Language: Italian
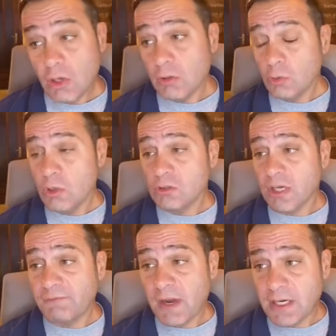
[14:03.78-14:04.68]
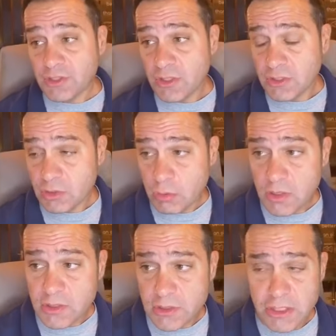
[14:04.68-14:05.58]
no, lui non te la fa crescere. Se tu
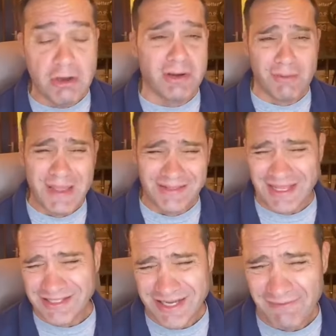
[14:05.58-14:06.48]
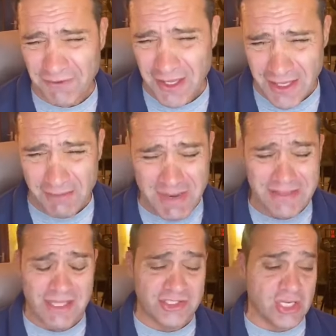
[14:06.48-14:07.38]
gli dici, Signore, aumentaci la fede,
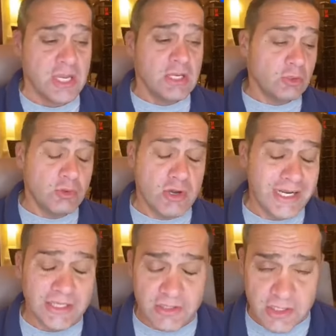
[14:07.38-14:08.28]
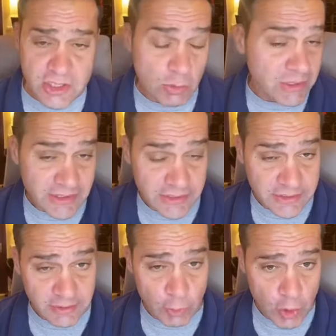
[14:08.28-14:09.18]
aumentaci. Lui non è che ti dice quanti
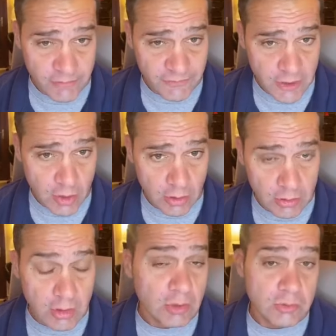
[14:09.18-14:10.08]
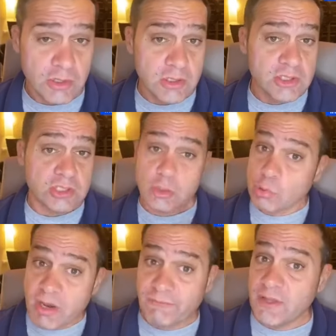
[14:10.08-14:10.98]
litri vuoi, figliolo. No, lui ti dice, se
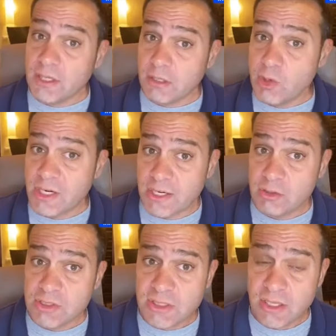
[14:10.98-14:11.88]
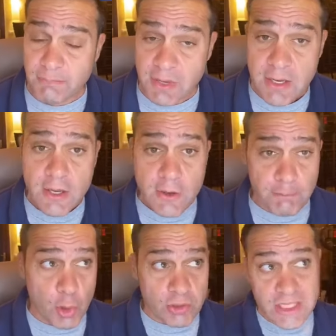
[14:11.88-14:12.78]
tu hai fede come un granello di senape,
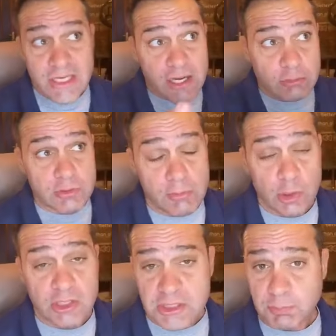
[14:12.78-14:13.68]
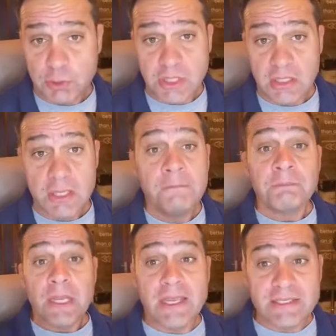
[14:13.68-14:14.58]
puoi dire a questo monte,
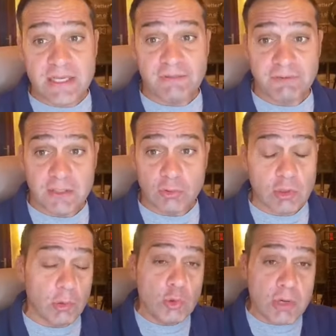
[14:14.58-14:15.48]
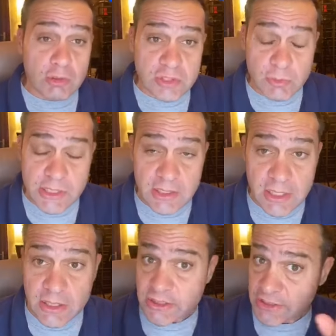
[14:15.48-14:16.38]
spostati, e sarà fatto. E qualunque cosa vi
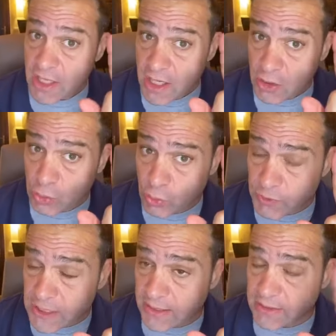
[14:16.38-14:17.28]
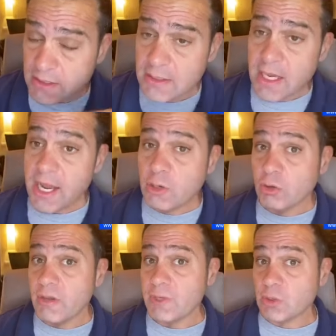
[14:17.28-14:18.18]
chiederete, se non dubitate, ecco
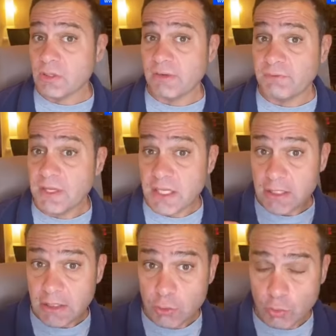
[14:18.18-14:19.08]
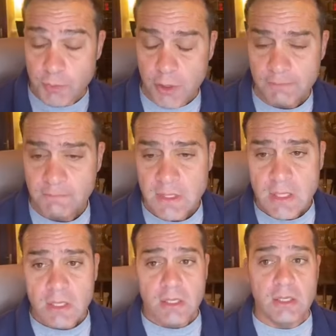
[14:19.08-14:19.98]
il nemico della fede, il dubbio,
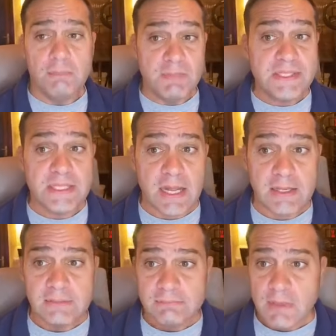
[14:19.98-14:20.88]
uh, vi sarà